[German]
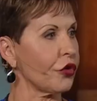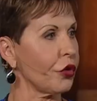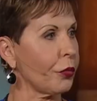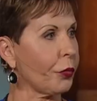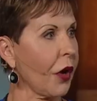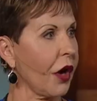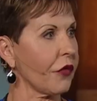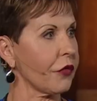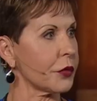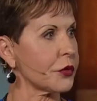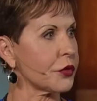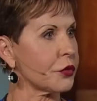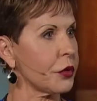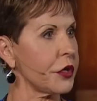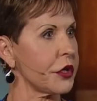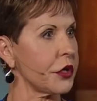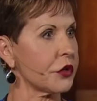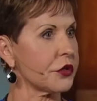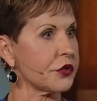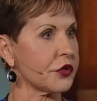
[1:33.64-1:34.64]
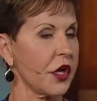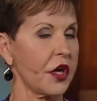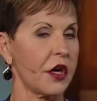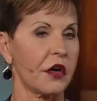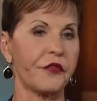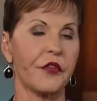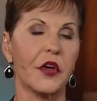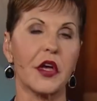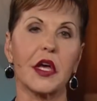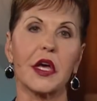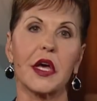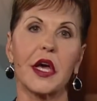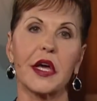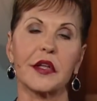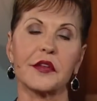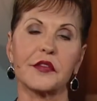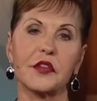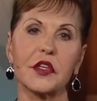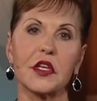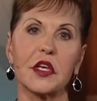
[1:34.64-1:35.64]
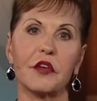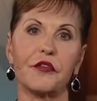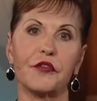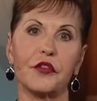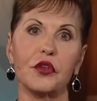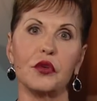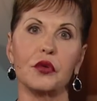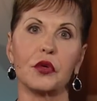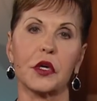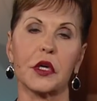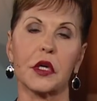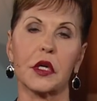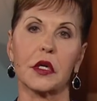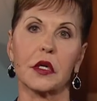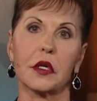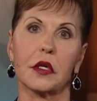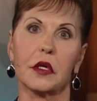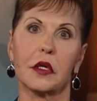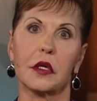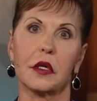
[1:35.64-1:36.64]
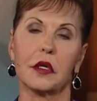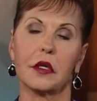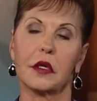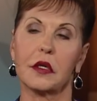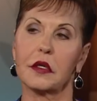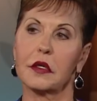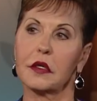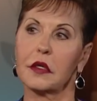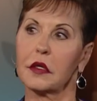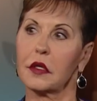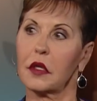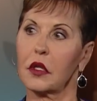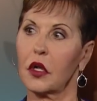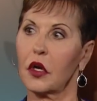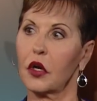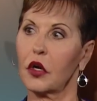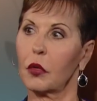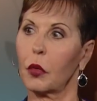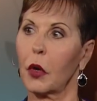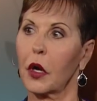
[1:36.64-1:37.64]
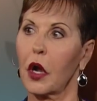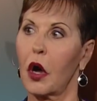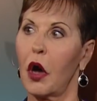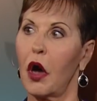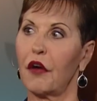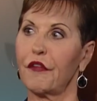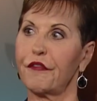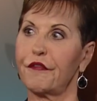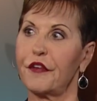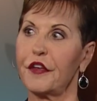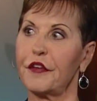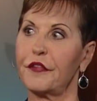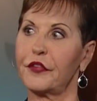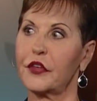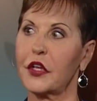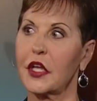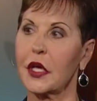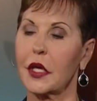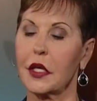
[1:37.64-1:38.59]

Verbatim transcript: nehmt euch einen Block und einen Stift und lest das Kapitel zu Hause noch